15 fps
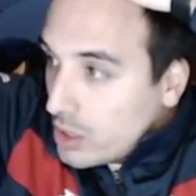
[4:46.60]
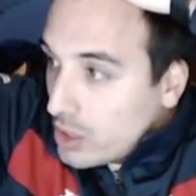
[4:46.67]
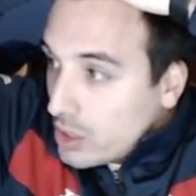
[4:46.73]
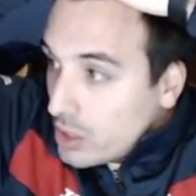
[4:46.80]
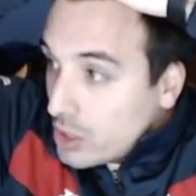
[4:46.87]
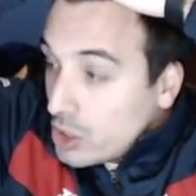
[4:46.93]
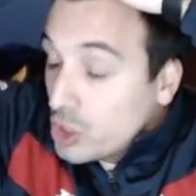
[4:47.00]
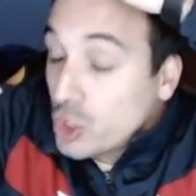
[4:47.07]

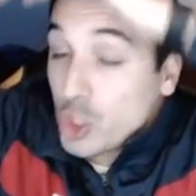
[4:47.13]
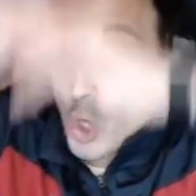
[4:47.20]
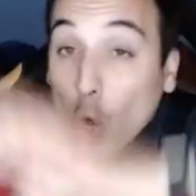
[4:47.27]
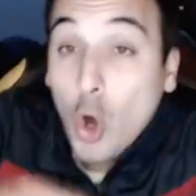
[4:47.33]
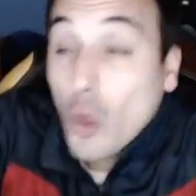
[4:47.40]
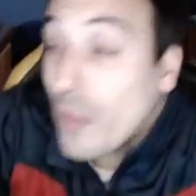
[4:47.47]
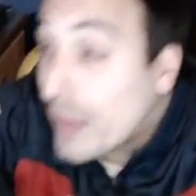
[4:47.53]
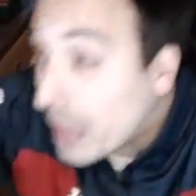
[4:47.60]
Solo
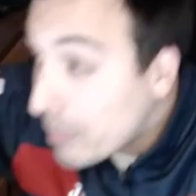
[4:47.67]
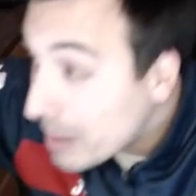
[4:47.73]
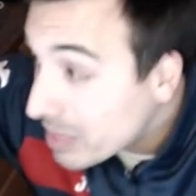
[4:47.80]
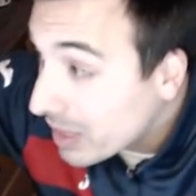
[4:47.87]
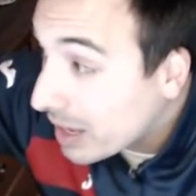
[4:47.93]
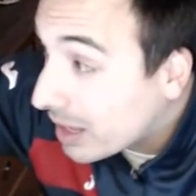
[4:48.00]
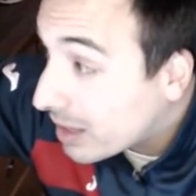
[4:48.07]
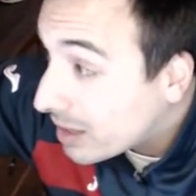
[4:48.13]
de
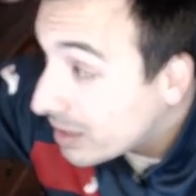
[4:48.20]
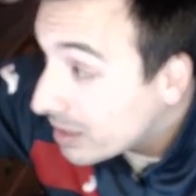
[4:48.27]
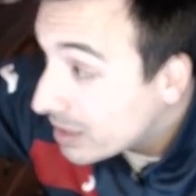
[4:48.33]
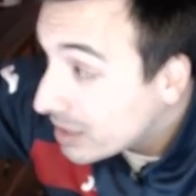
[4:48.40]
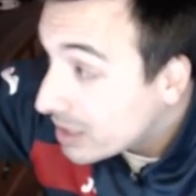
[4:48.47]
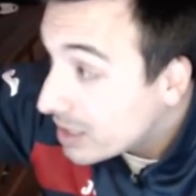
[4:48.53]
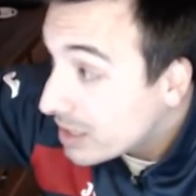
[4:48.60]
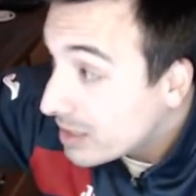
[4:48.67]
cabeza.
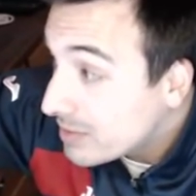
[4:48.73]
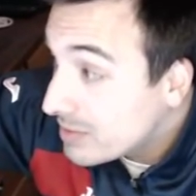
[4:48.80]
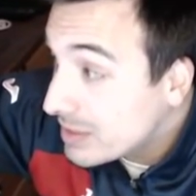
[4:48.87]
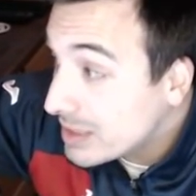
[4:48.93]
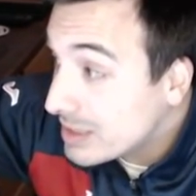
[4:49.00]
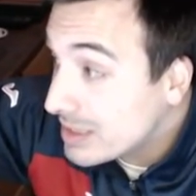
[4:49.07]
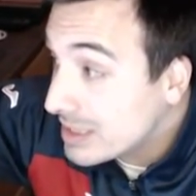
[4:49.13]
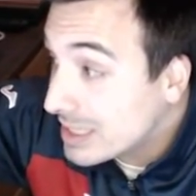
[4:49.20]

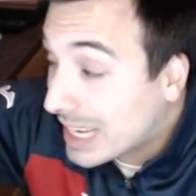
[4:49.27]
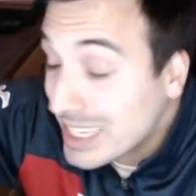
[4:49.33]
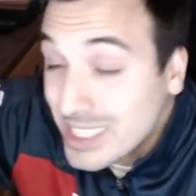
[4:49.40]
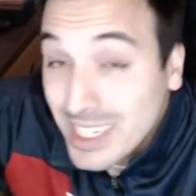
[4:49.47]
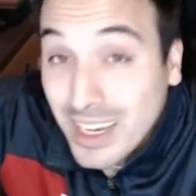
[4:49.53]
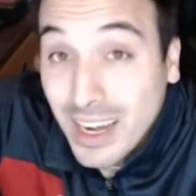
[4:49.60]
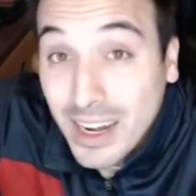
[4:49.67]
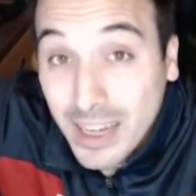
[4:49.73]
Casi en
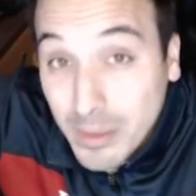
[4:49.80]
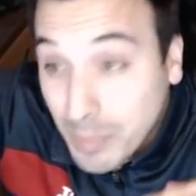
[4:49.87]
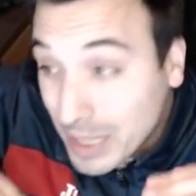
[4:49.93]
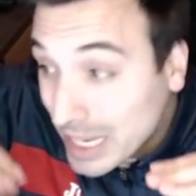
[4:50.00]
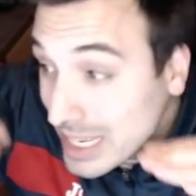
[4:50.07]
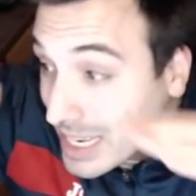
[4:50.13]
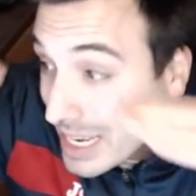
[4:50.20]
el área pequeña y la